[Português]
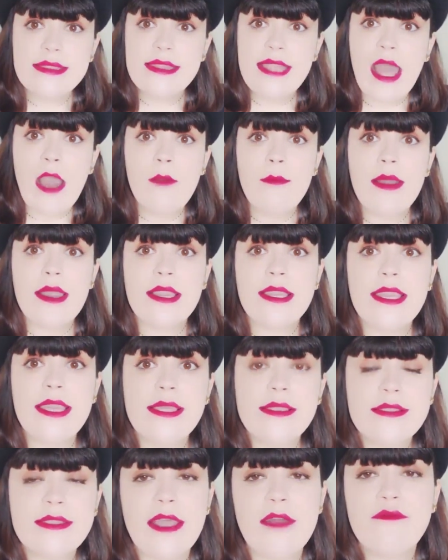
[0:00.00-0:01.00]
dar uma
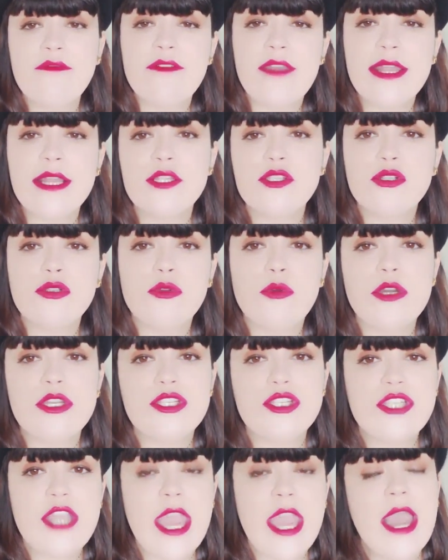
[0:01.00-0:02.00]
quinta-feira de lua
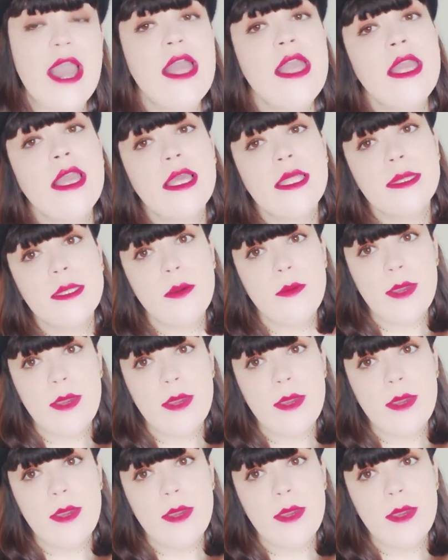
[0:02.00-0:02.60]
cheia? Não